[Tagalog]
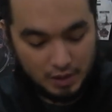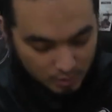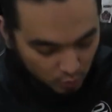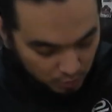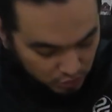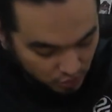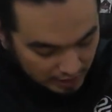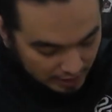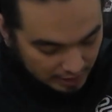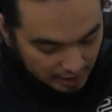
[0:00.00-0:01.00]
Bubusog
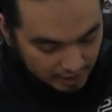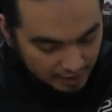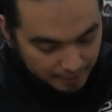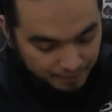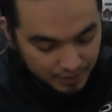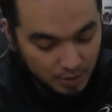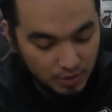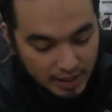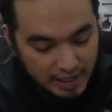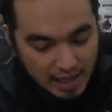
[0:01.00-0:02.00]
ka na talaga. Hindi mo
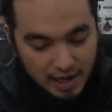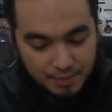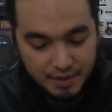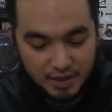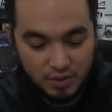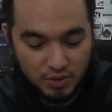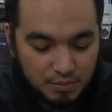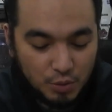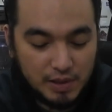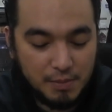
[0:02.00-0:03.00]
na kailangan mag
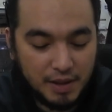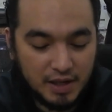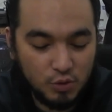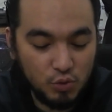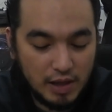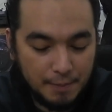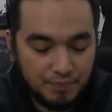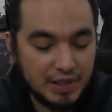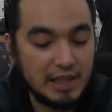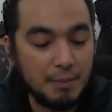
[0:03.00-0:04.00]
pumili pa ng ulam.
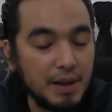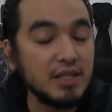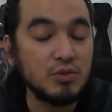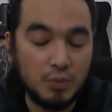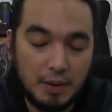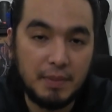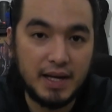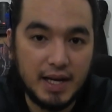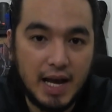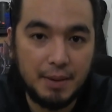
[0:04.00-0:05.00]
Ilang beses mo pa
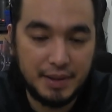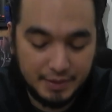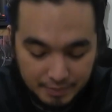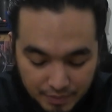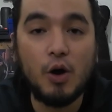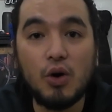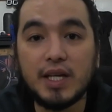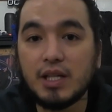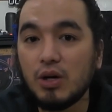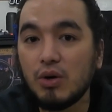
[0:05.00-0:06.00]
magagamit.
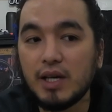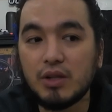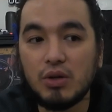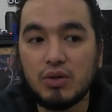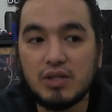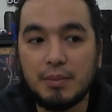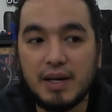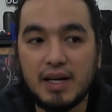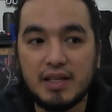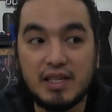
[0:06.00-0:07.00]
Okay na okay ito sa
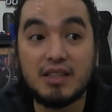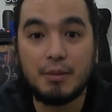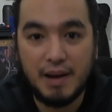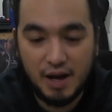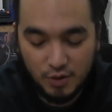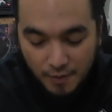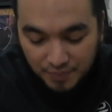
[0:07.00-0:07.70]
mga sa trabaho.